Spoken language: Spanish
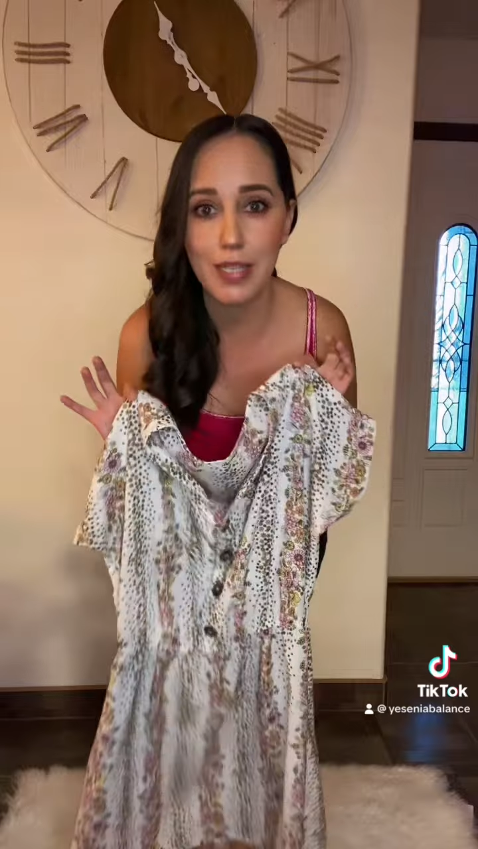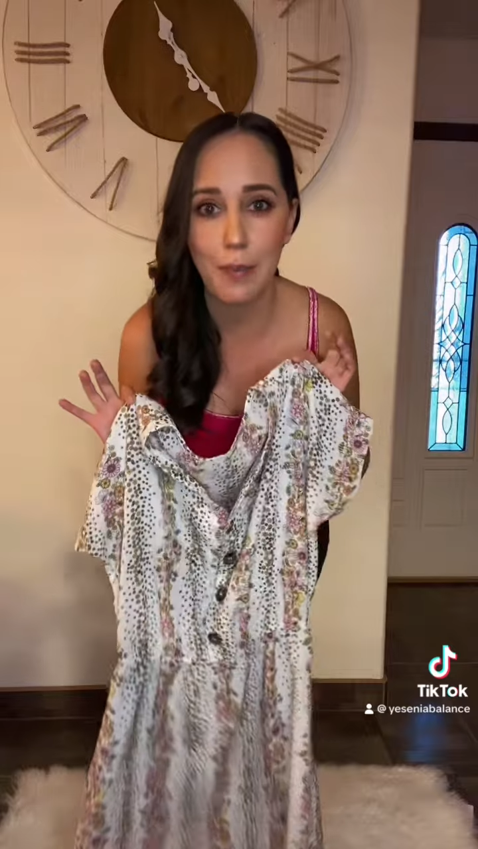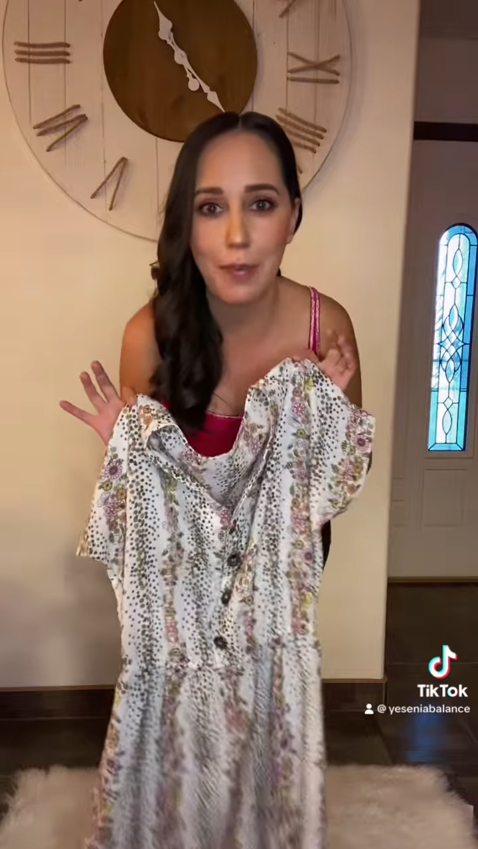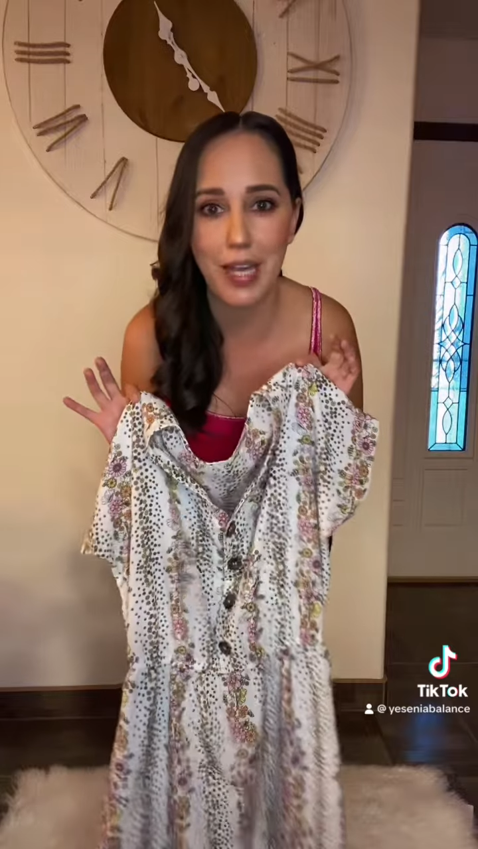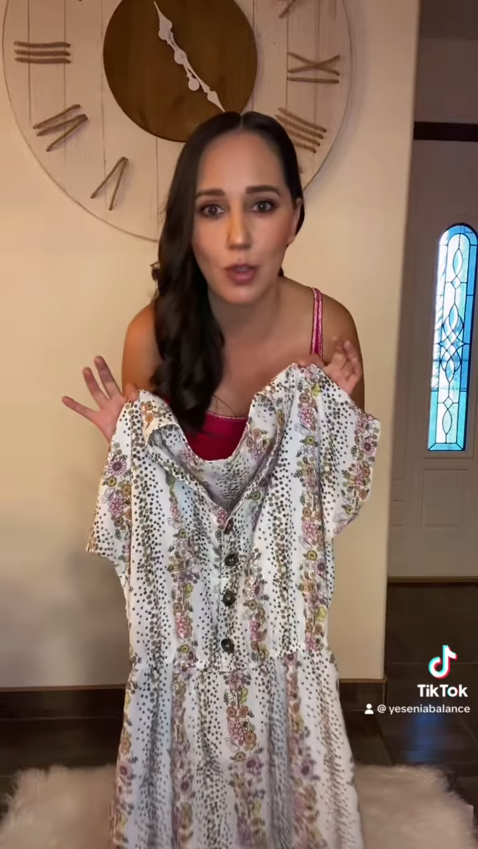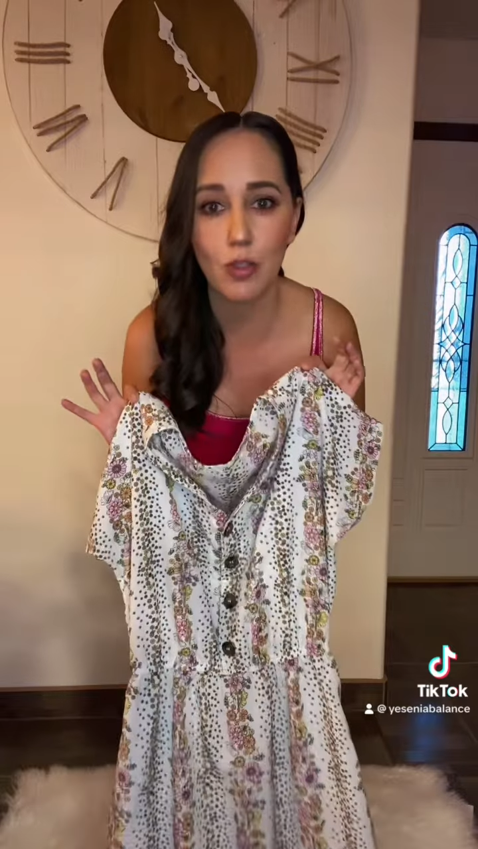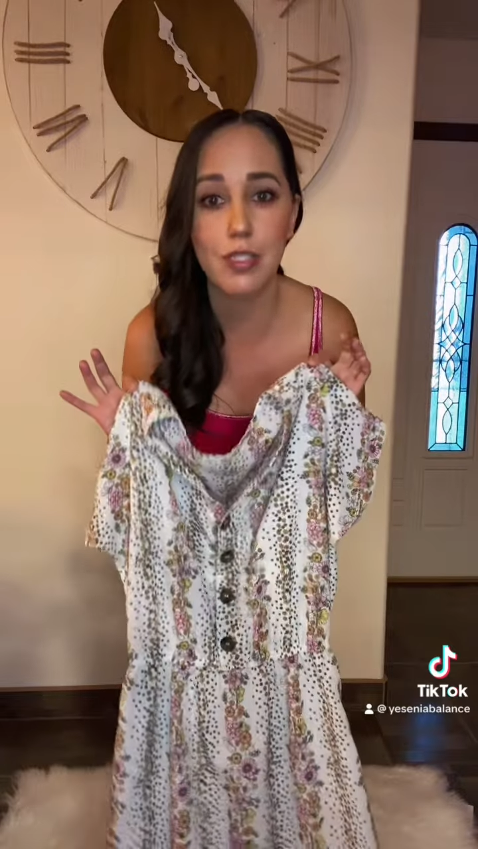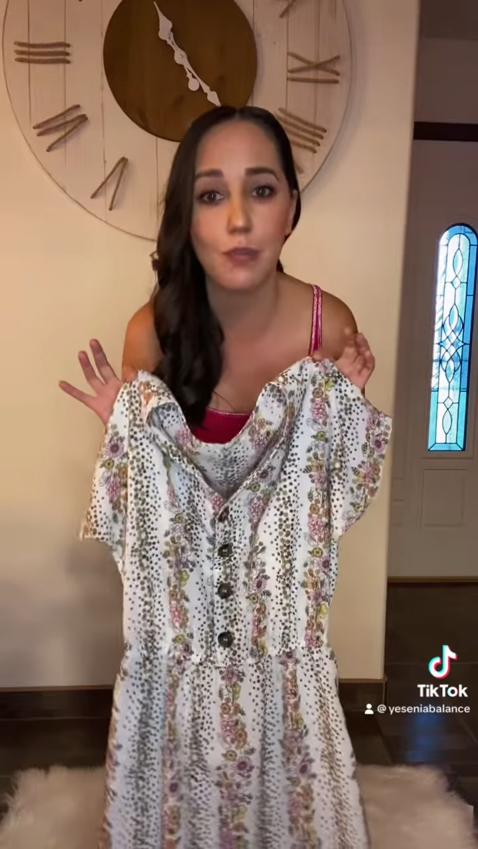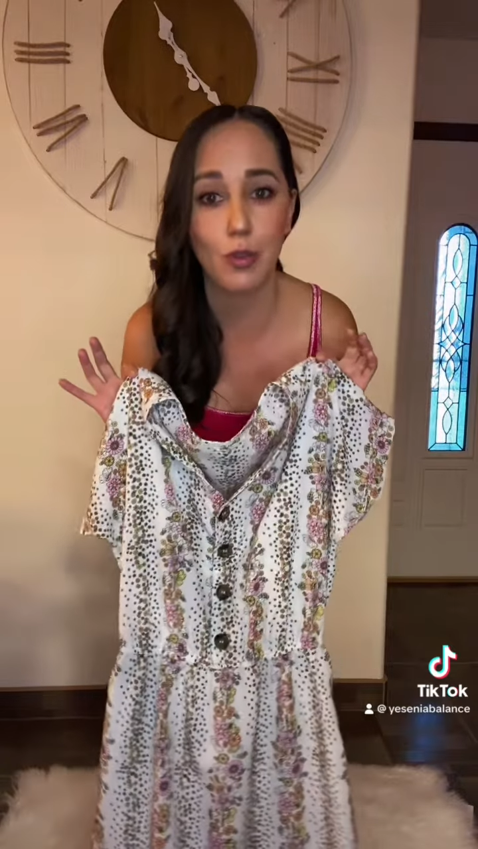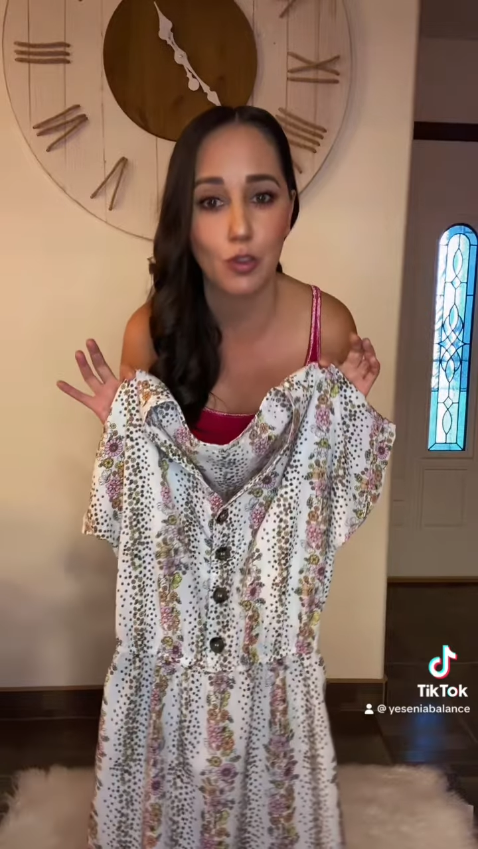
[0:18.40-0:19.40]

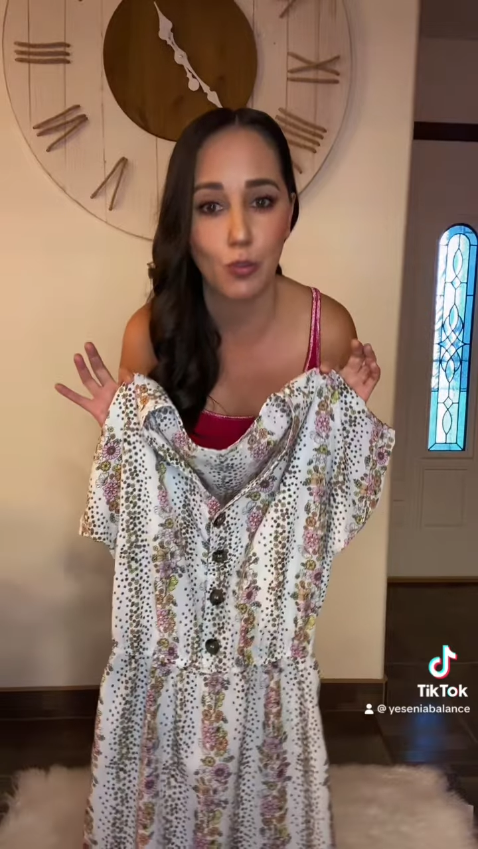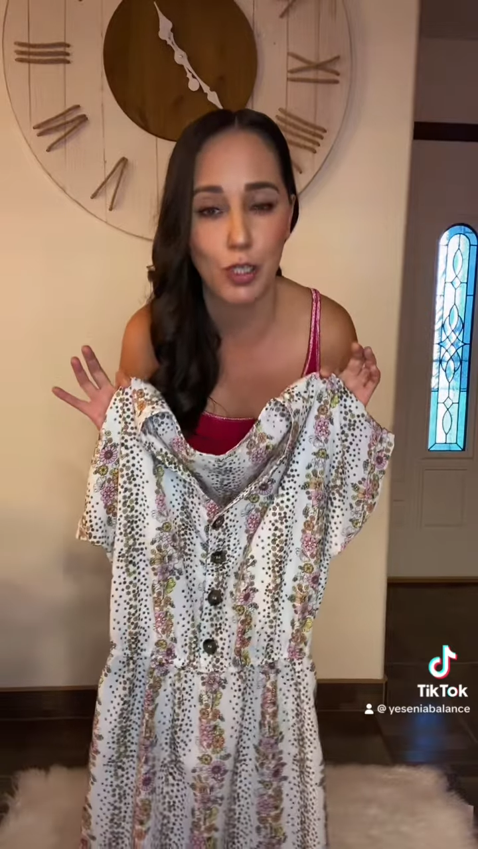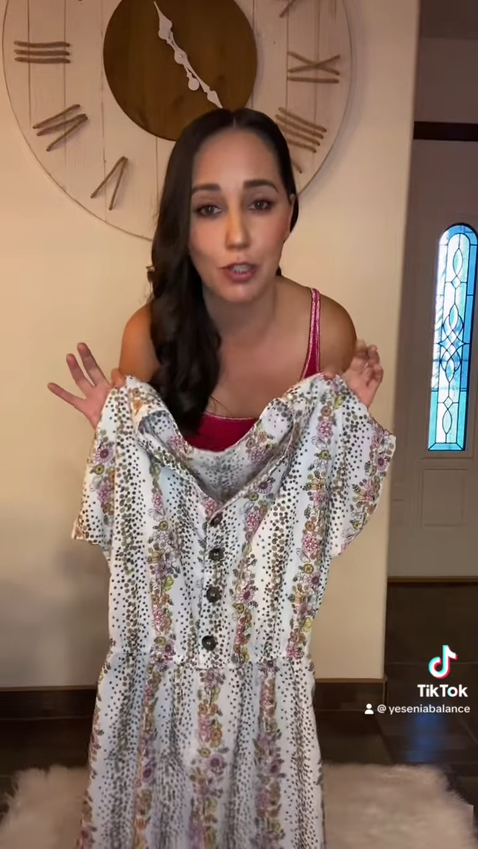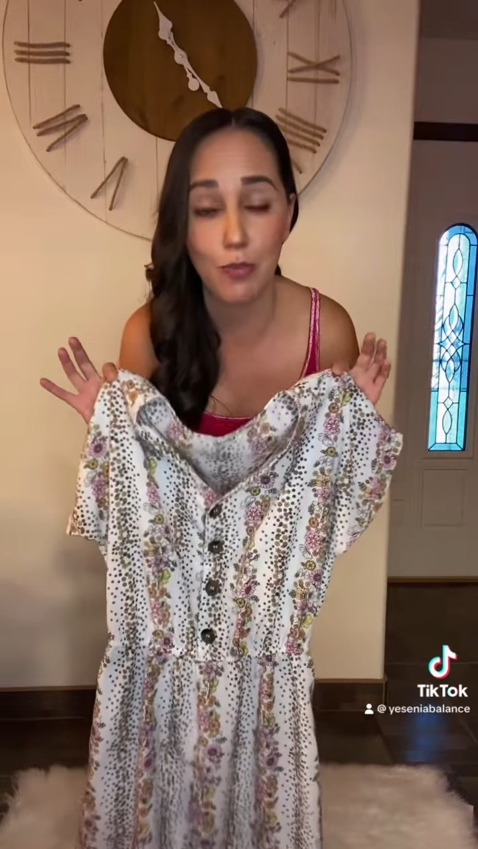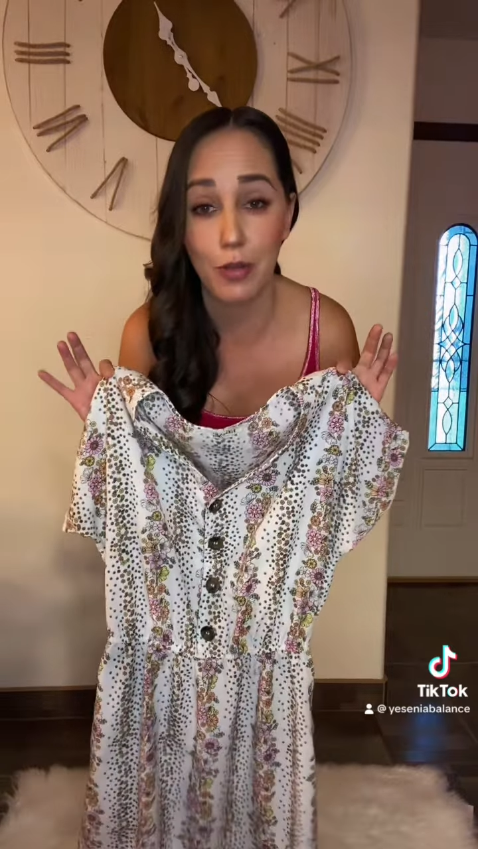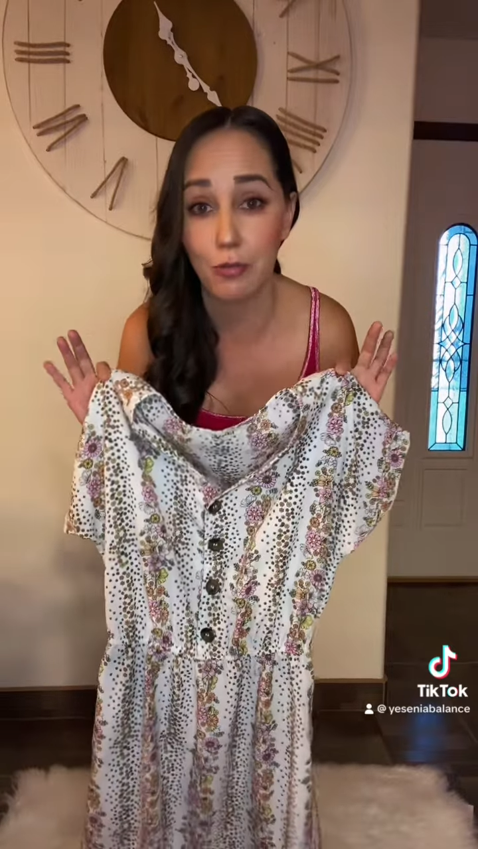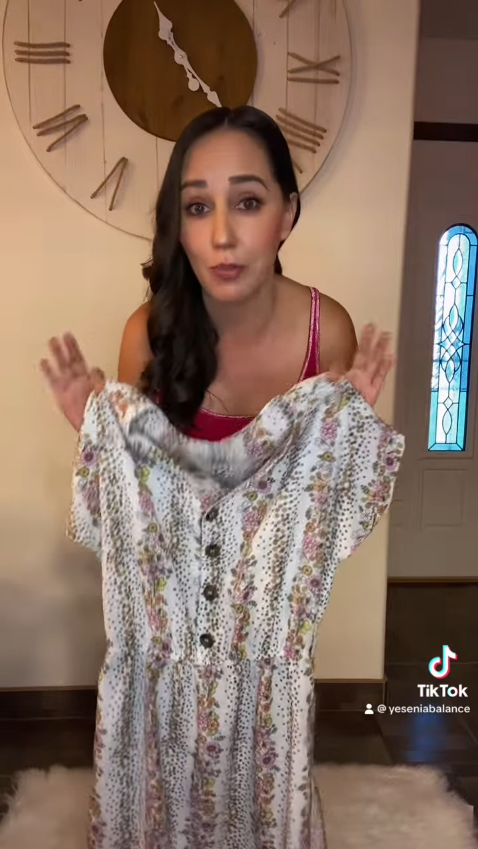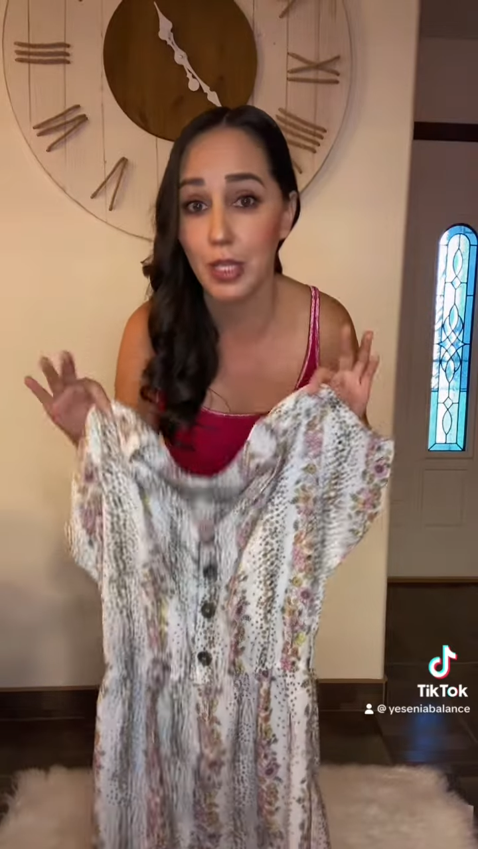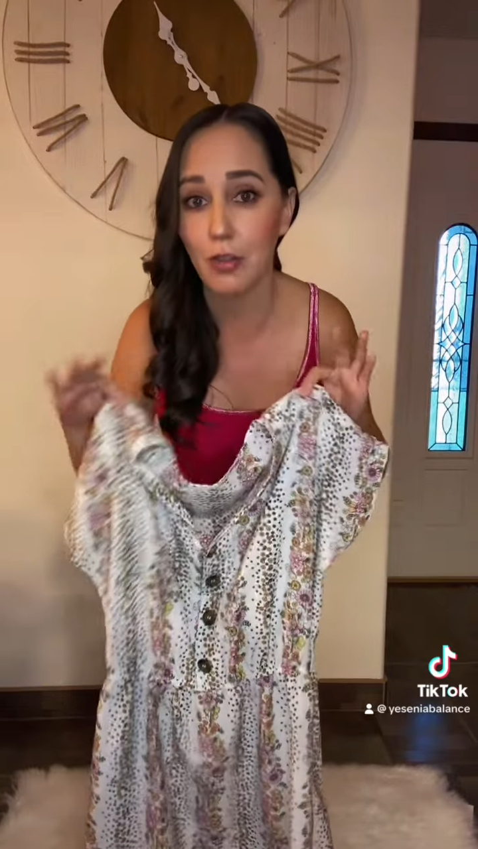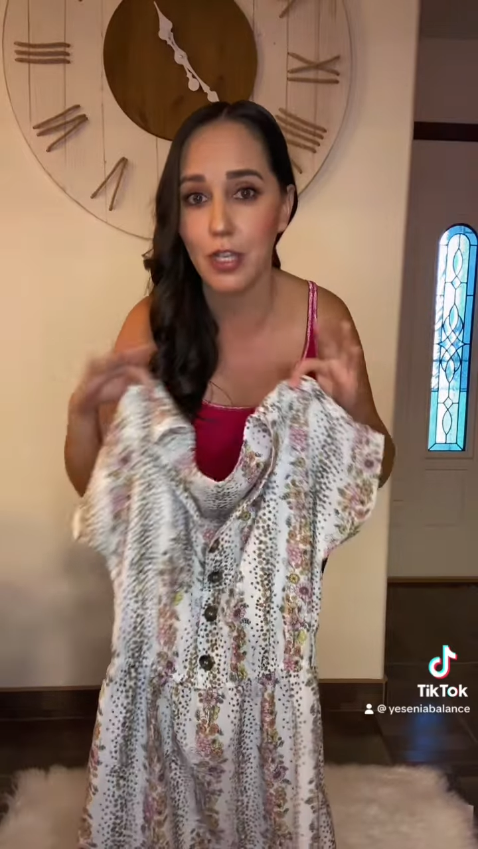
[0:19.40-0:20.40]
zapatos y por supuesto el perfumito,